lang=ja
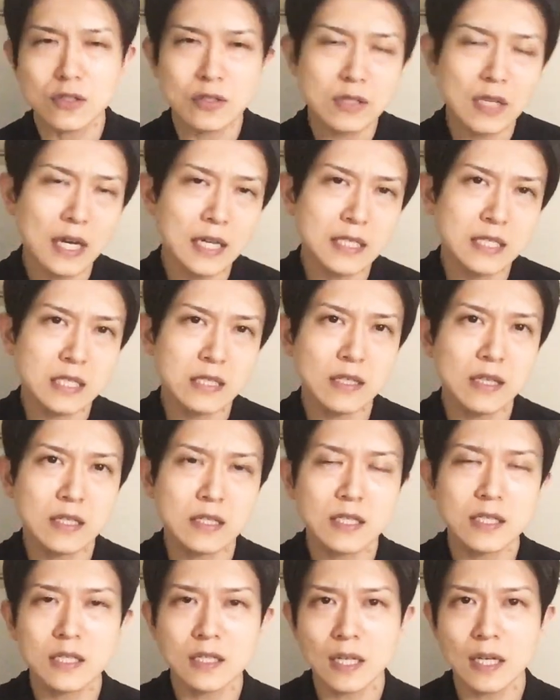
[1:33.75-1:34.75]
辛い、幸
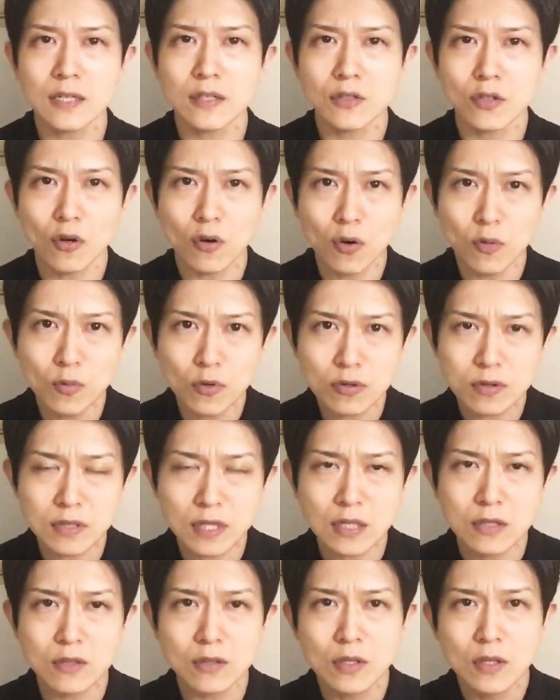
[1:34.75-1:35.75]
せじゃないって思っ
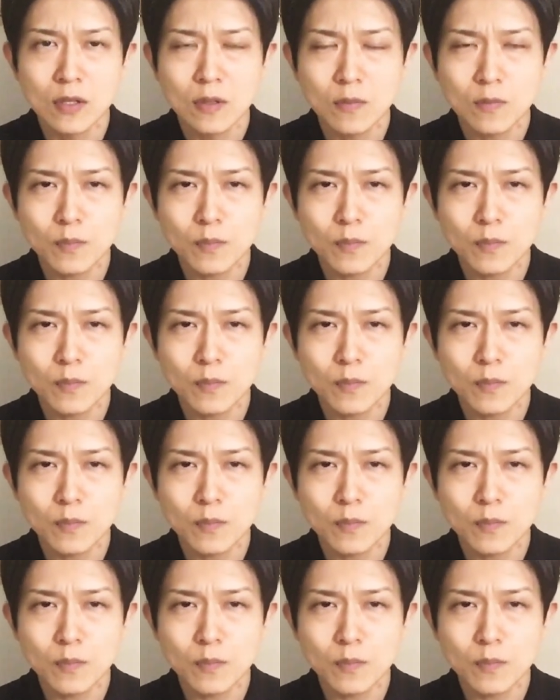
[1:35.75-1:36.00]
ている